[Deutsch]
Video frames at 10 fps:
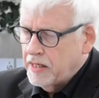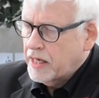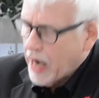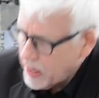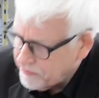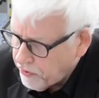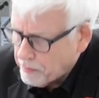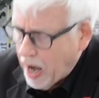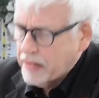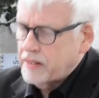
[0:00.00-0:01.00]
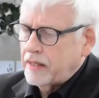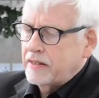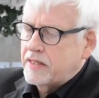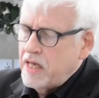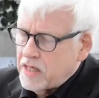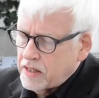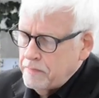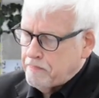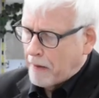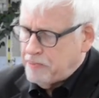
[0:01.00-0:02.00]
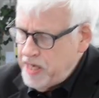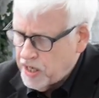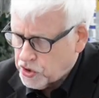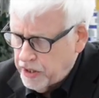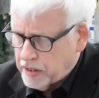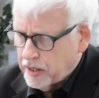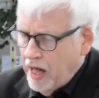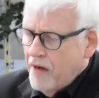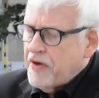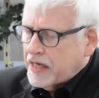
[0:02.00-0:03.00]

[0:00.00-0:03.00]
Die kleinformatigen, dichten Papierschnitte.